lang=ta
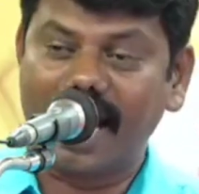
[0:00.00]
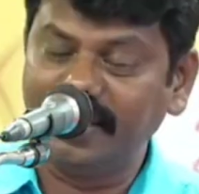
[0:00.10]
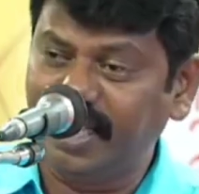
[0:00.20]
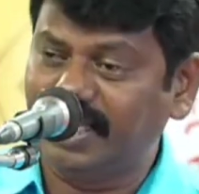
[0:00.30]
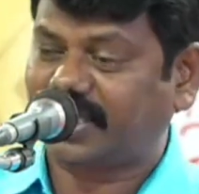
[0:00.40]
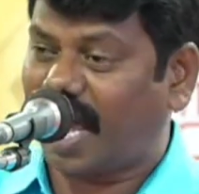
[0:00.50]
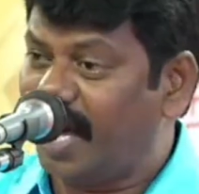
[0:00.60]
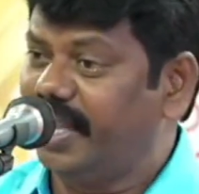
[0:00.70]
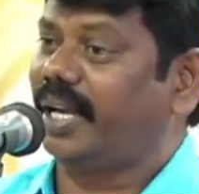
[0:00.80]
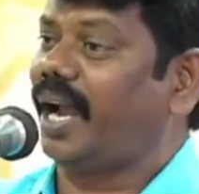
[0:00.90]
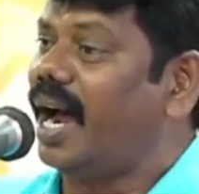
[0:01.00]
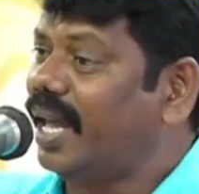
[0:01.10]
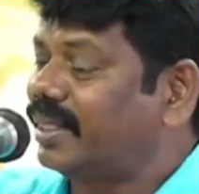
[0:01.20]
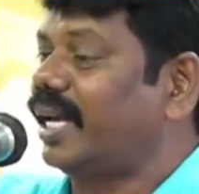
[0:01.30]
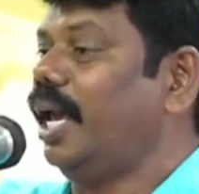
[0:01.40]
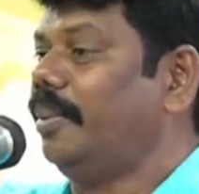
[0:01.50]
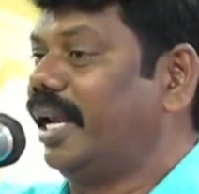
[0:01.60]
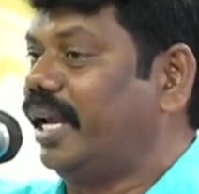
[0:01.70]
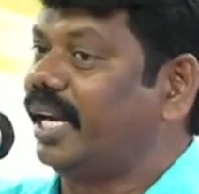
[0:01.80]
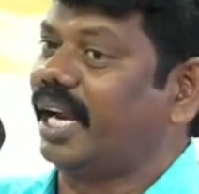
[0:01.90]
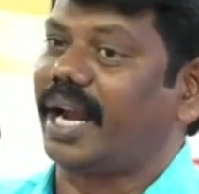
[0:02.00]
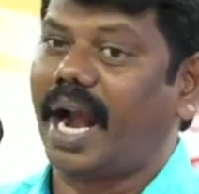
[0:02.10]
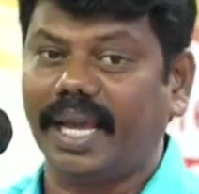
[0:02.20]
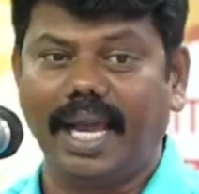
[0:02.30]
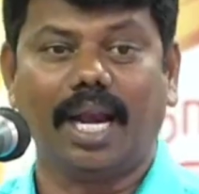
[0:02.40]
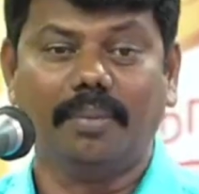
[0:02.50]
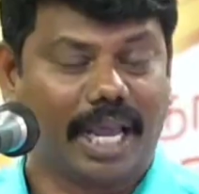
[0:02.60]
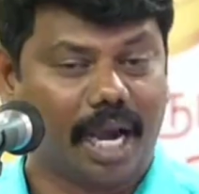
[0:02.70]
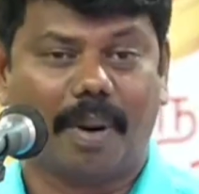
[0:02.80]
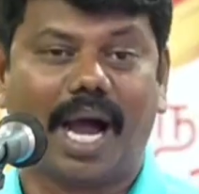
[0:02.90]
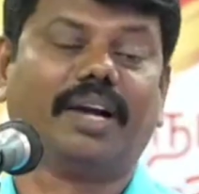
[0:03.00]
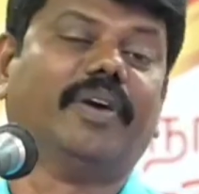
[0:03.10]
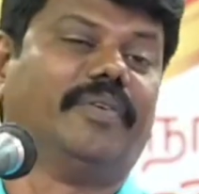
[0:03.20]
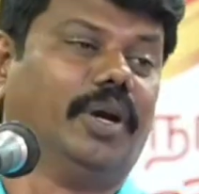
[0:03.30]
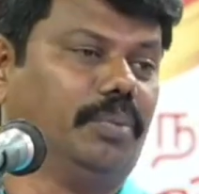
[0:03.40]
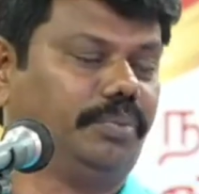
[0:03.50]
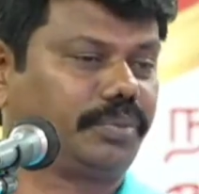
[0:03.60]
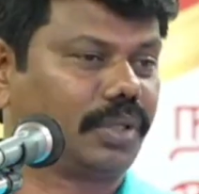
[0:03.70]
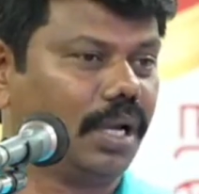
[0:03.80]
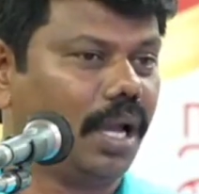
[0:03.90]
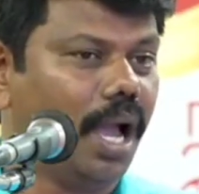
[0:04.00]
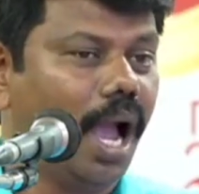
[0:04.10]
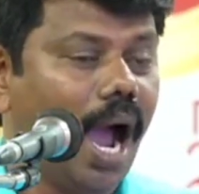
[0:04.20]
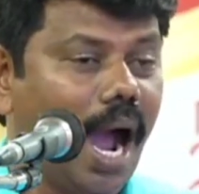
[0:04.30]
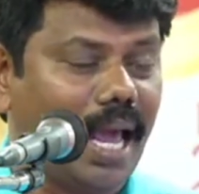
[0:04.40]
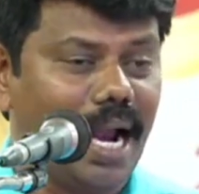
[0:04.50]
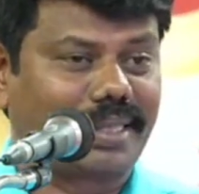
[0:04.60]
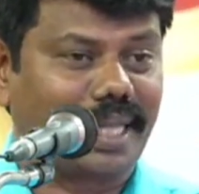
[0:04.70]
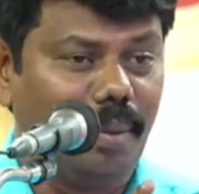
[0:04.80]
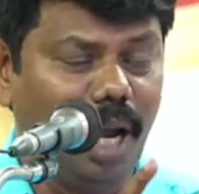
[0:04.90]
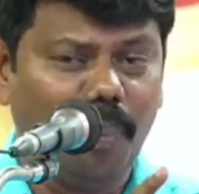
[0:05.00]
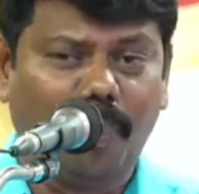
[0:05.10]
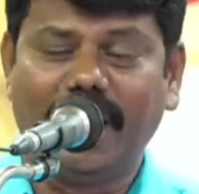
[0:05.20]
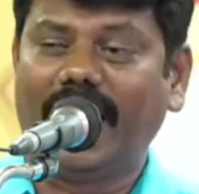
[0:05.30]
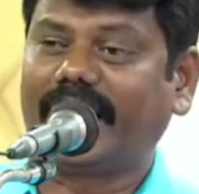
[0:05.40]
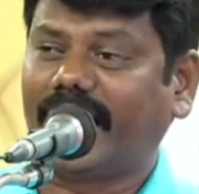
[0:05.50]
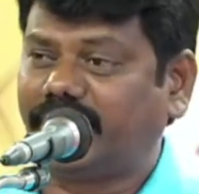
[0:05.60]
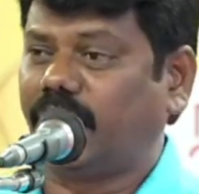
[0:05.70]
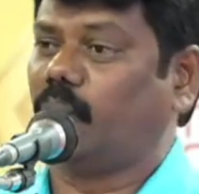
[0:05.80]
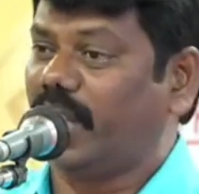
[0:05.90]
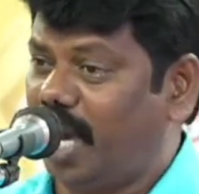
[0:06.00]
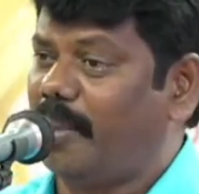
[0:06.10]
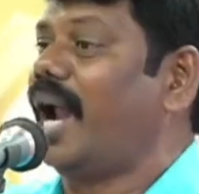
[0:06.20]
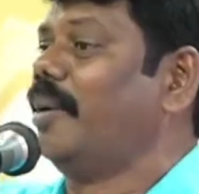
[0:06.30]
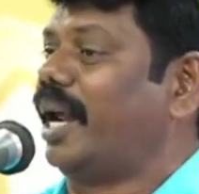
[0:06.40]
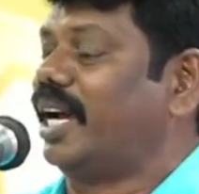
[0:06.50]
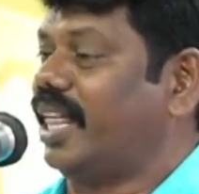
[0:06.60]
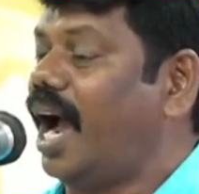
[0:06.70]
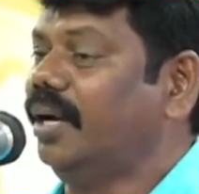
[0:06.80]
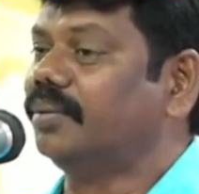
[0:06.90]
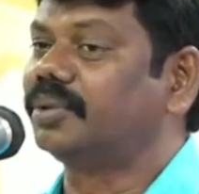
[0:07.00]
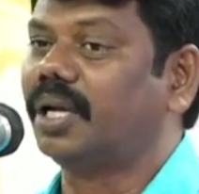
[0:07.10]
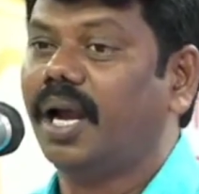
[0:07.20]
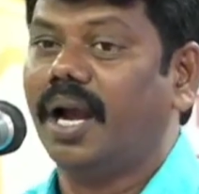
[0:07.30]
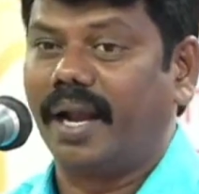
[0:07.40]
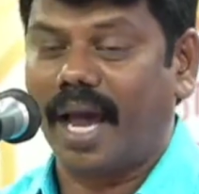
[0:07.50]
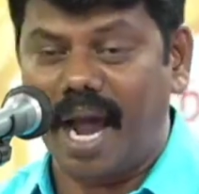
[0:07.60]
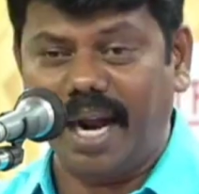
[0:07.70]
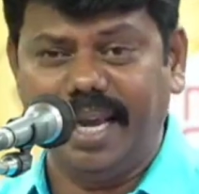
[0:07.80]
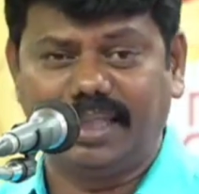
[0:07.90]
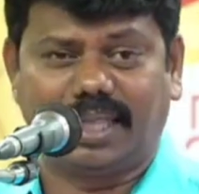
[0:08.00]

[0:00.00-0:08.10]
அந்த சாதிக்கான தலைவர் என்கின்ற அடையாளம் இயல்பாகவே விழும் ஆனால் தமிழ் புலிகள் கட்சி உதயமான பிறகுதான் நாகை